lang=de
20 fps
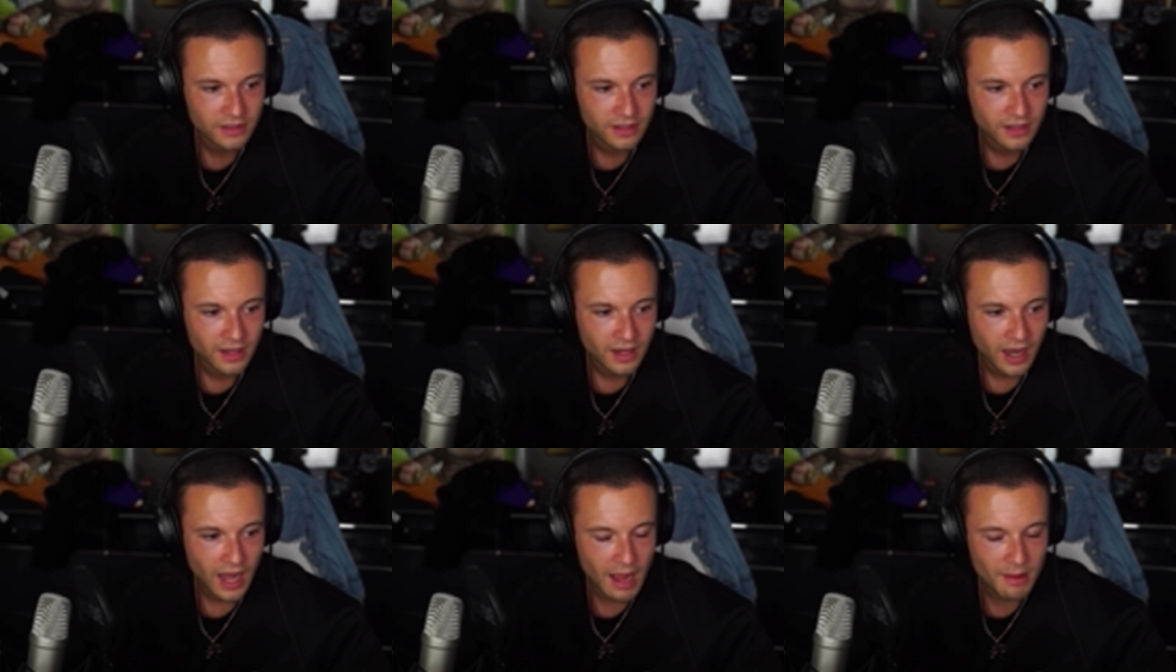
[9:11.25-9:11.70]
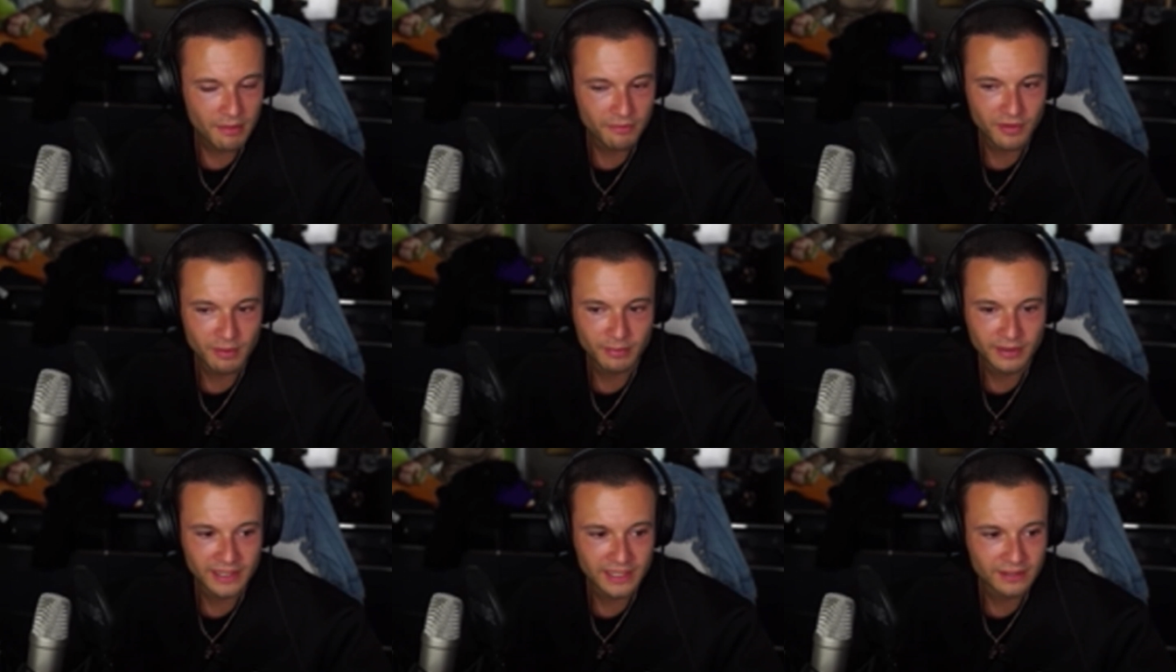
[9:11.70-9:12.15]
Aber wenn man
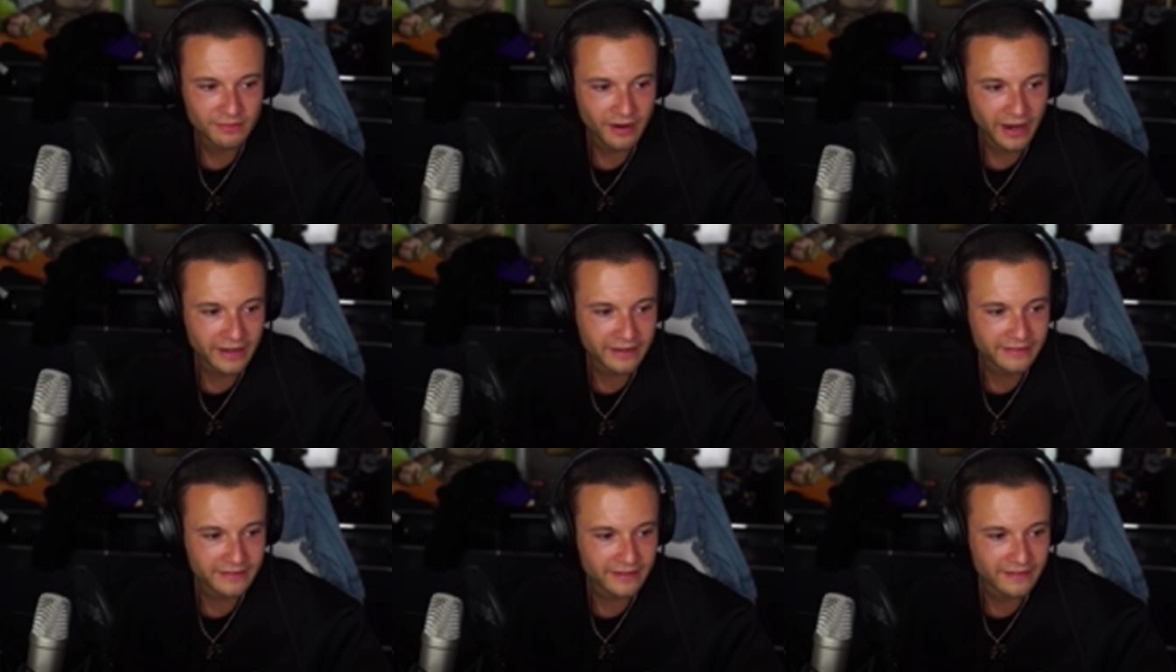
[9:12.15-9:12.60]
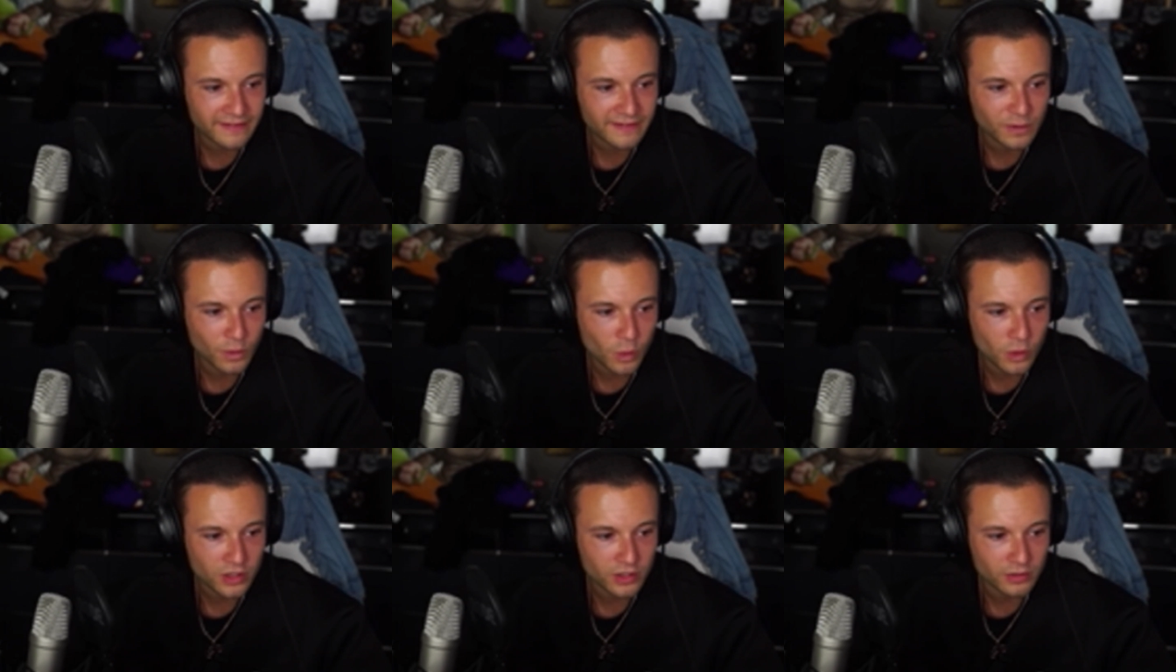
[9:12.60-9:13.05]
nicht weiß, dass
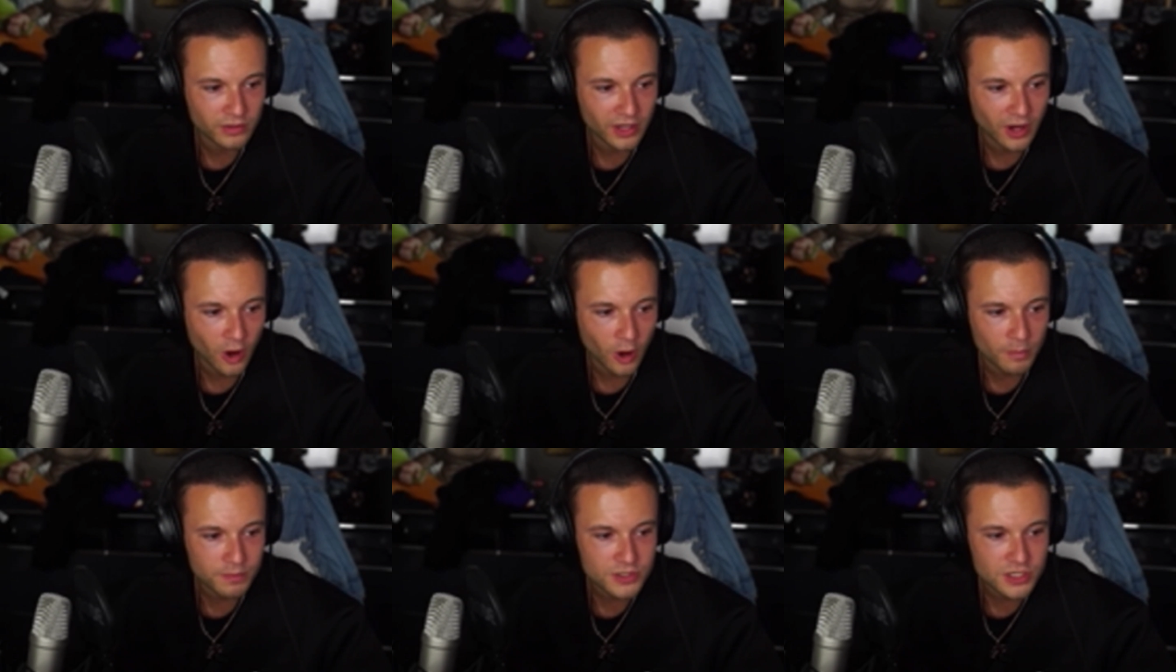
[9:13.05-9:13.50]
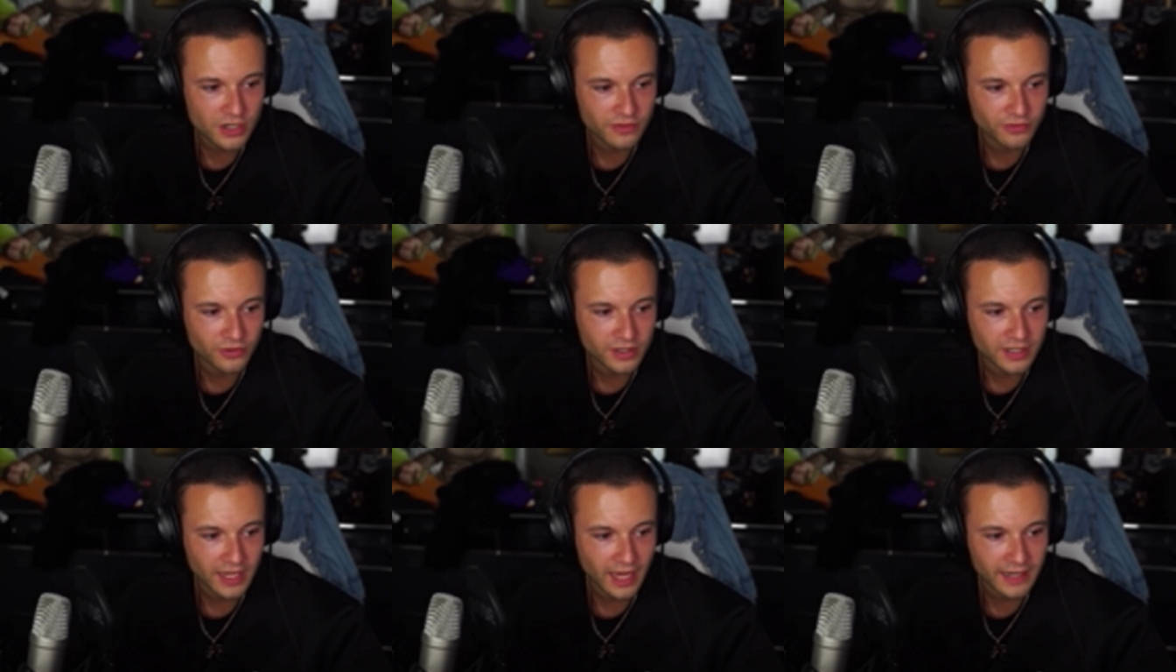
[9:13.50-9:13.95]
Tokio die Hauptstadt von
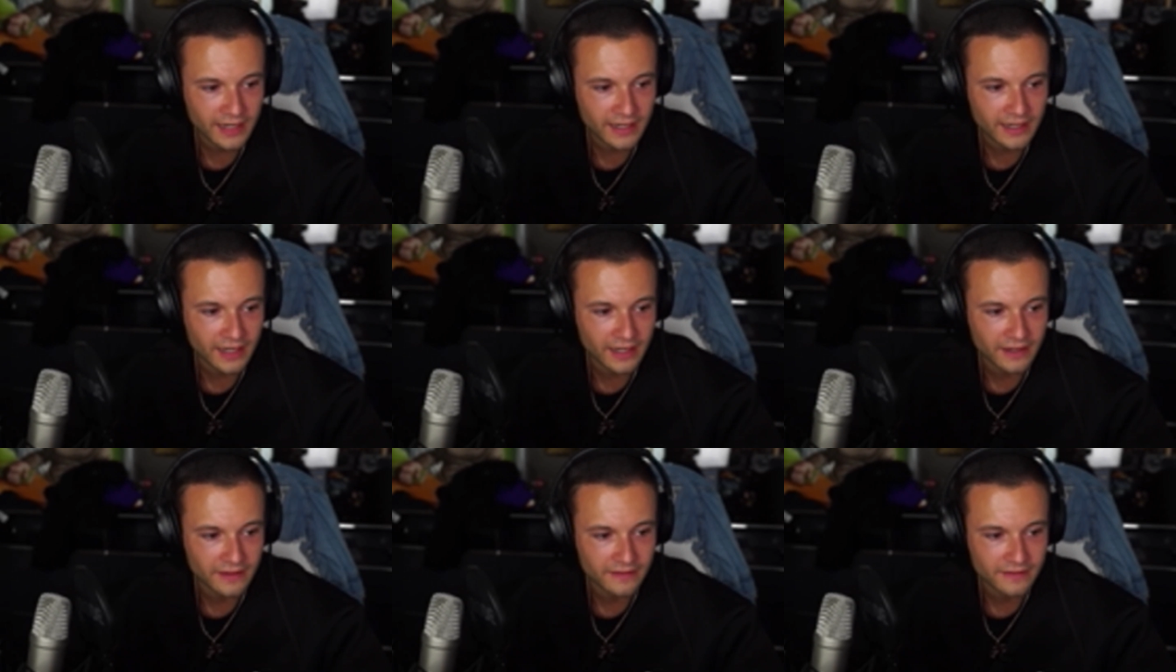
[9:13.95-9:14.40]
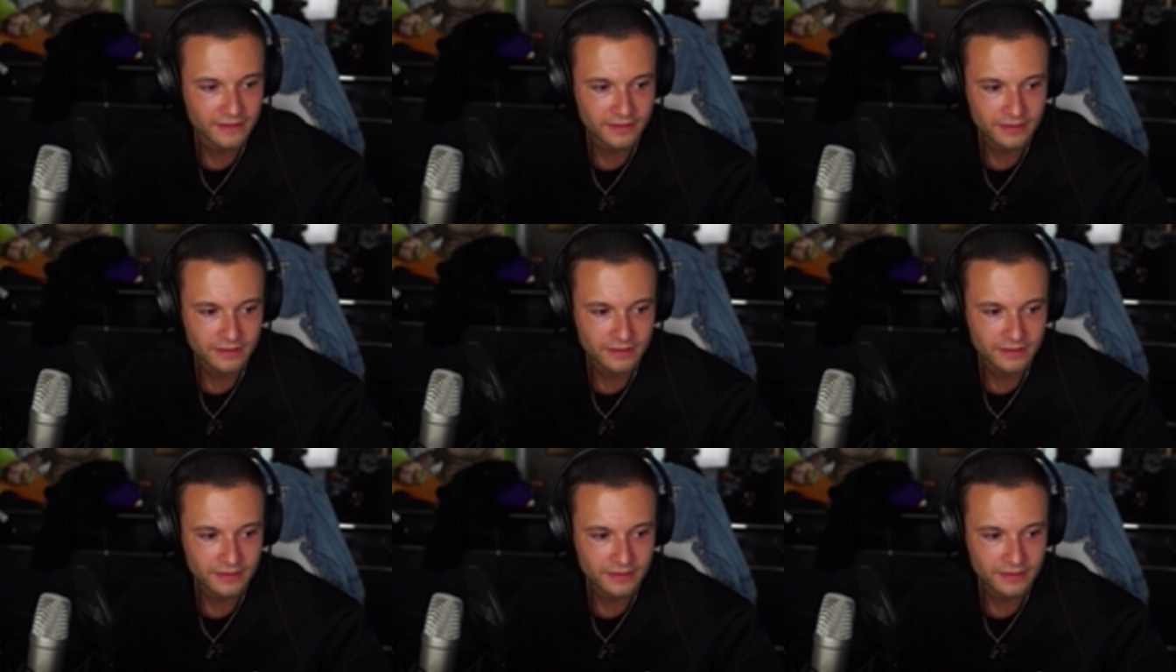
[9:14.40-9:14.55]
Kanada ist,